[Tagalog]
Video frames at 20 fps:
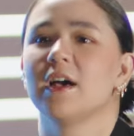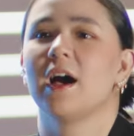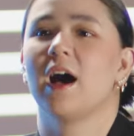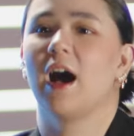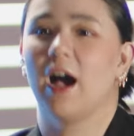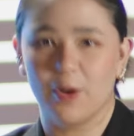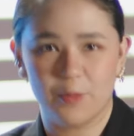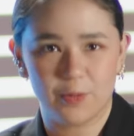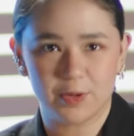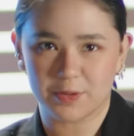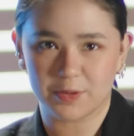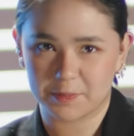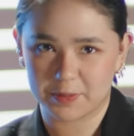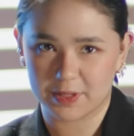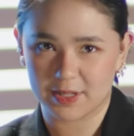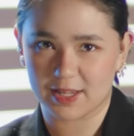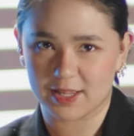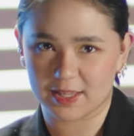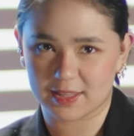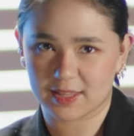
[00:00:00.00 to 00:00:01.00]
I wanna
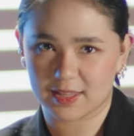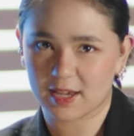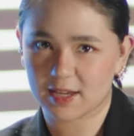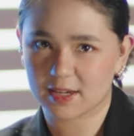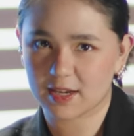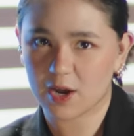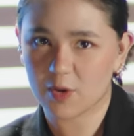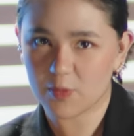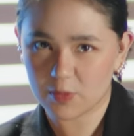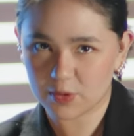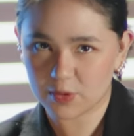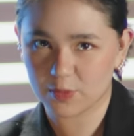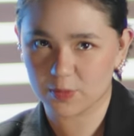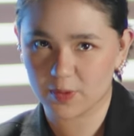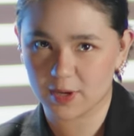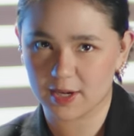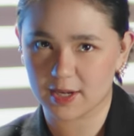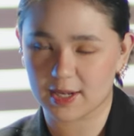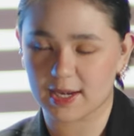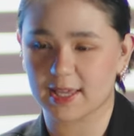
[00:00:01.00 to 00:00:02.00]
be like that, I wanna
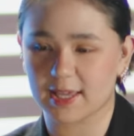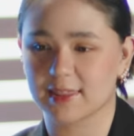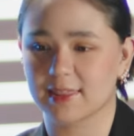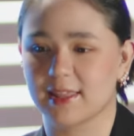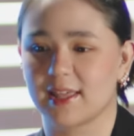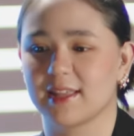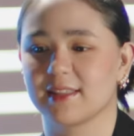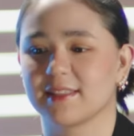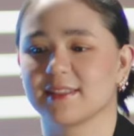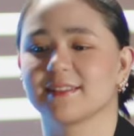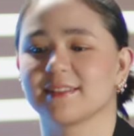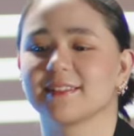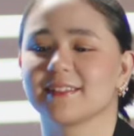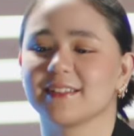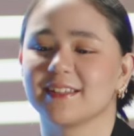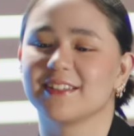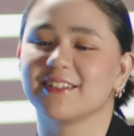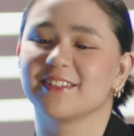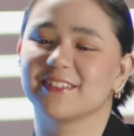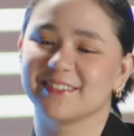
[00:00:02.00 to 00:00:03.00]
work like that.
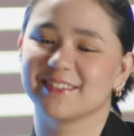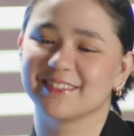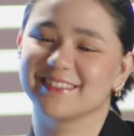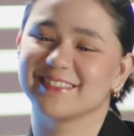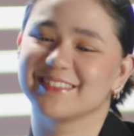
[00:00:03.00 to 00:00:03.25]
Ganun.